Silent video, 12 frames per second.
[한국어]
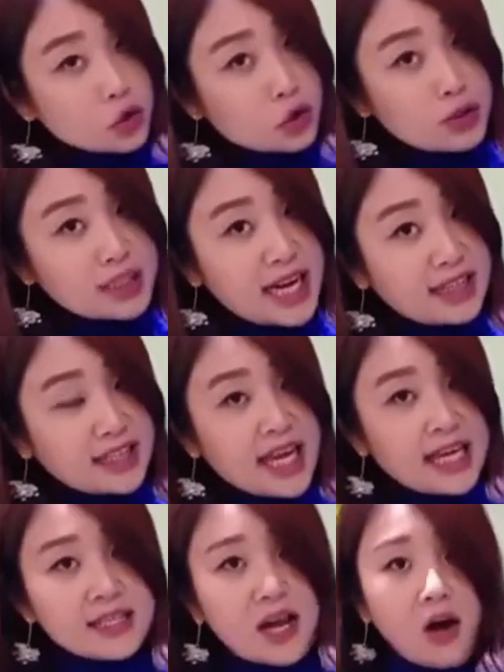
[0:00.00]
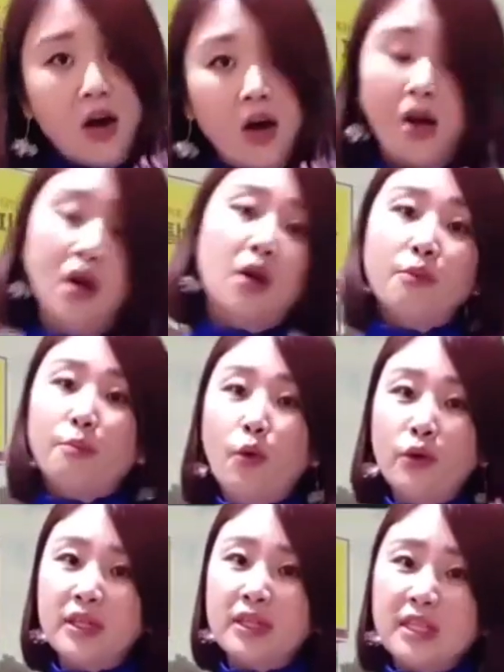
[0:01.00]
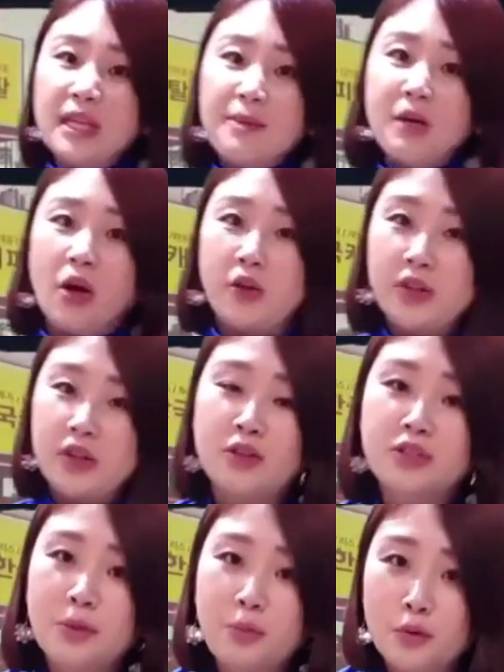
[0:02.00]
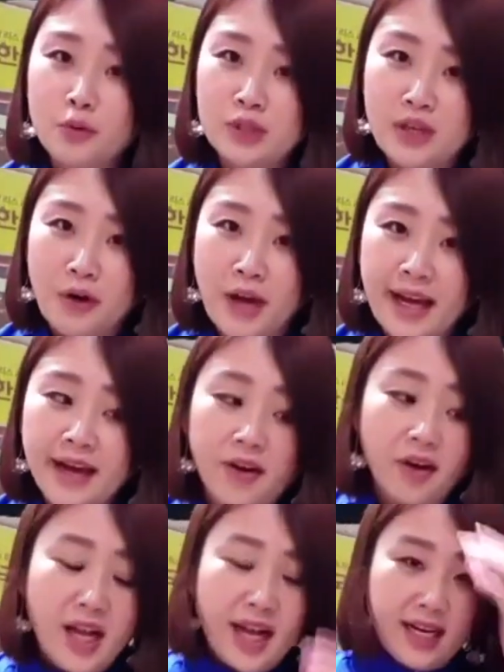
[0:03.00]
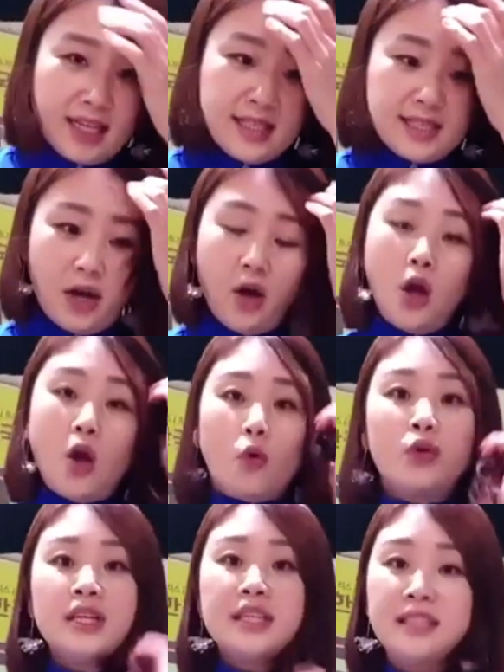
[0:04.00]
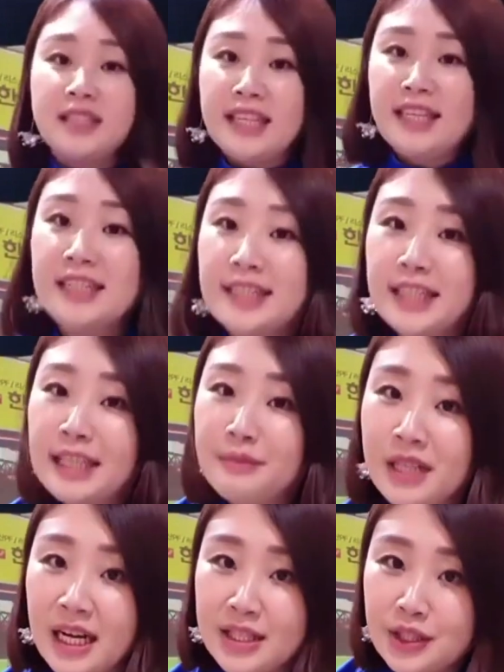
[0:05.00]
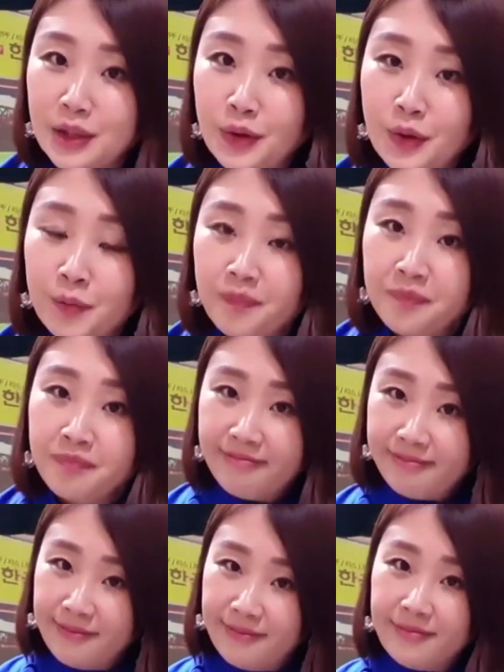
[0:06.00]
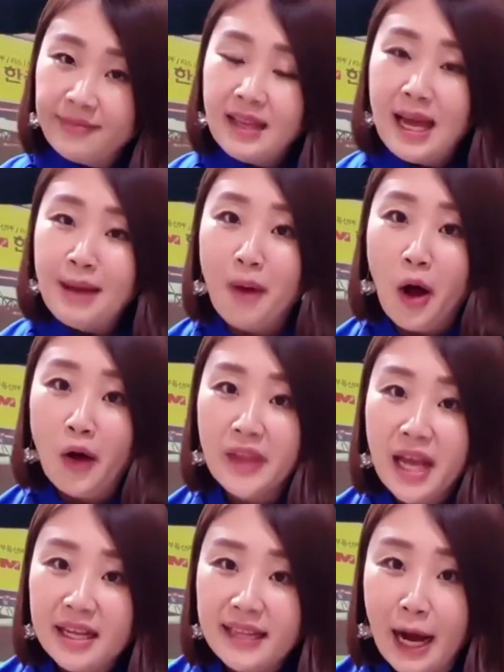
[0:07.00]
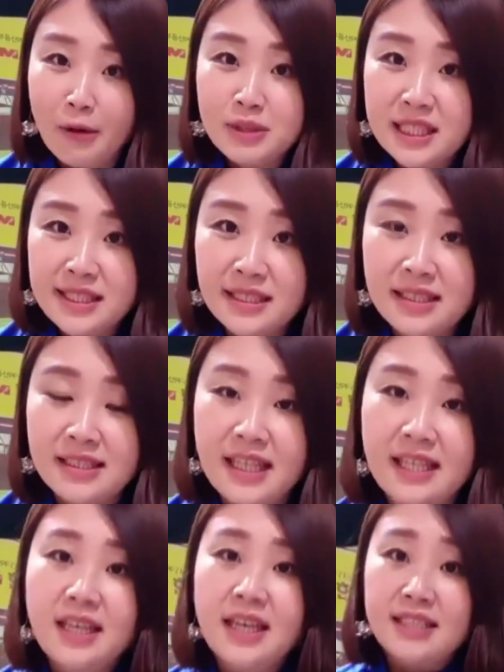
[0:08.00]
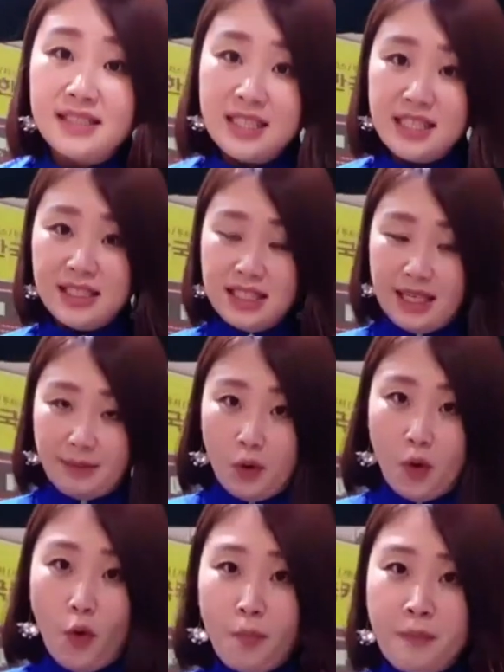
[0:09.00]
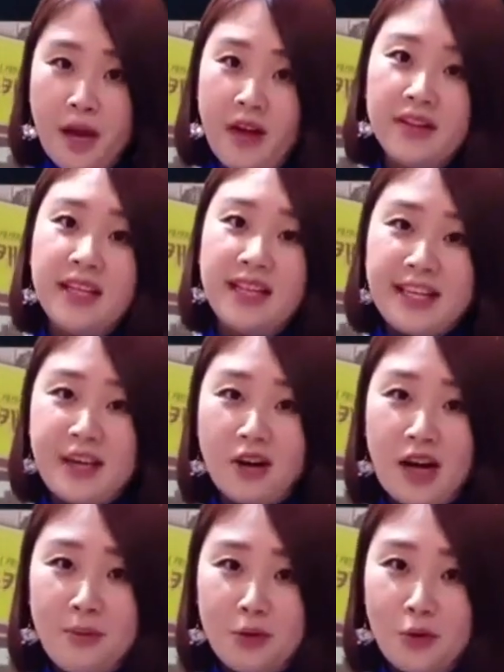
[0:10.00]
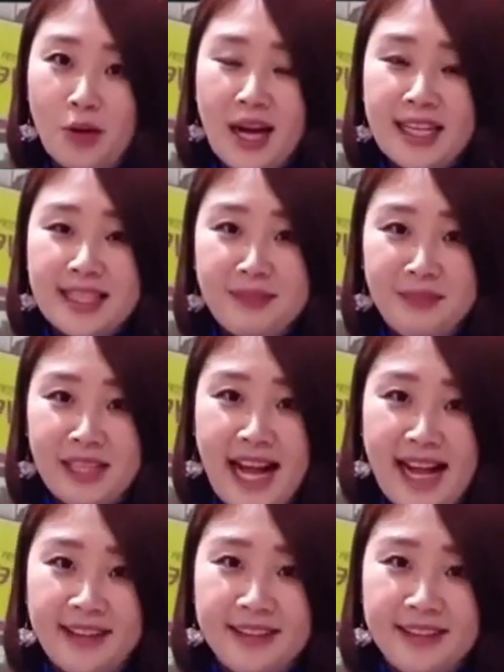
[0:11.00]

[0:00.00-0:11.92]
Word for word: 둔 상태에서 볼을 힘껏 던져보는 거예요. 그래서 오늘은 이 느낌을 가지고 한번 라운드 스크린 75편 이어가 보도록 하겠습니다.